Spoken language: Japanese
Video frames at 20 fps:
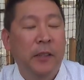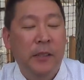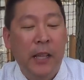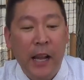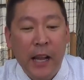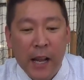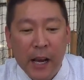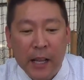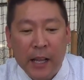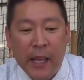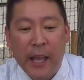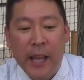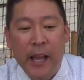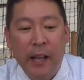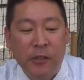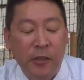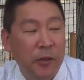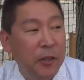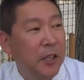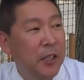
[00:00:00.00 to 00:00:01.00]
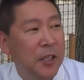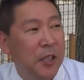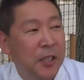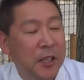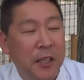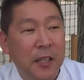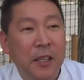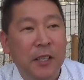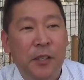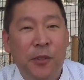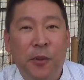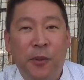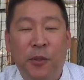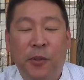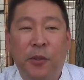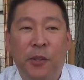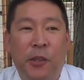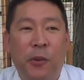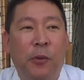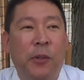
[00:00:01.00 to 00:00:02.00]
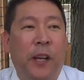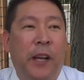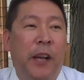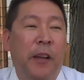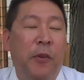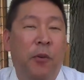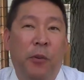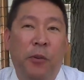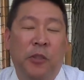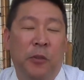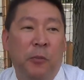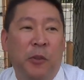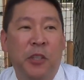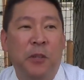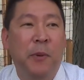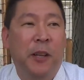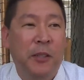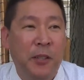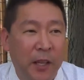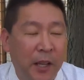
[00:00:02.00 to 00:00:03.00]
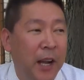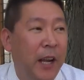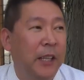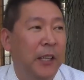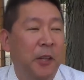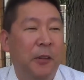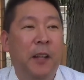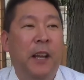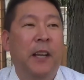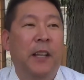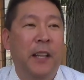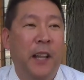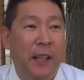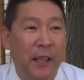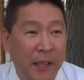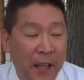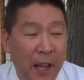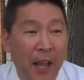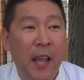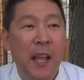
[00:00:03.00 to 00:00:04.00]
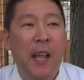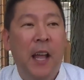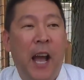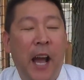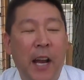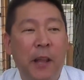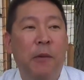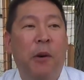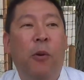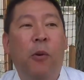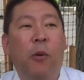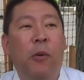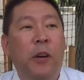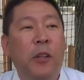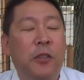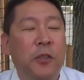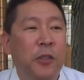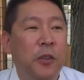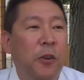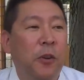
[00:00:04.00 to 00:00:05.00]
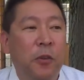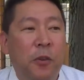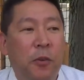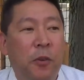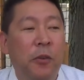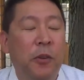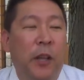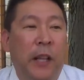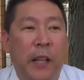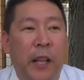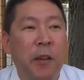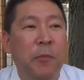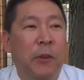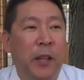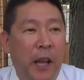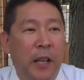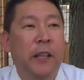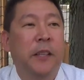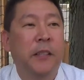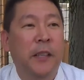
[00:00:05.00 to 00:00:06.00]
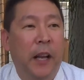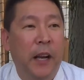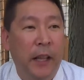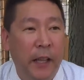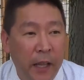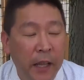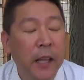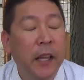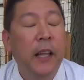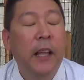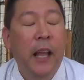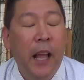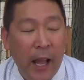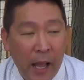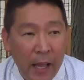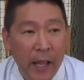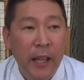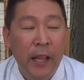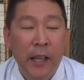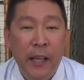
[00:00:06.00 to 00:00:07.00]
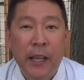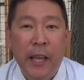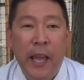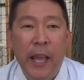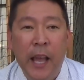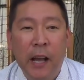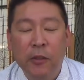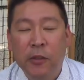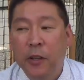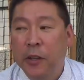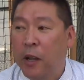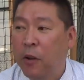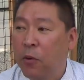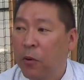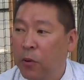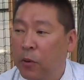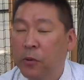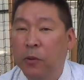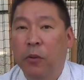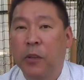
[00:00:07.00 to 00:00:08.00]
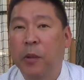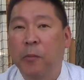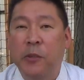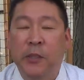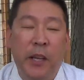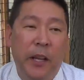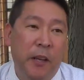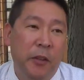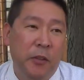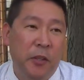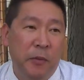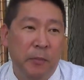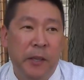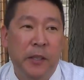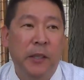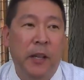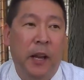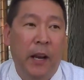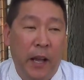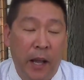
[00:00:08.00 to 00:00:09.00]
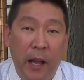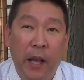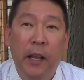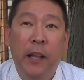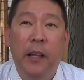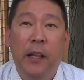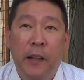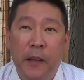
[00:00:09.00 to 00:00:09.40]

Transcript: だから契約書にいちいち2通を作ってお互い構図持ちますって書いてるだけであって、あれは法律上の根拠は何もないですからね。はい、契約というのは口頭でも成立しますからあの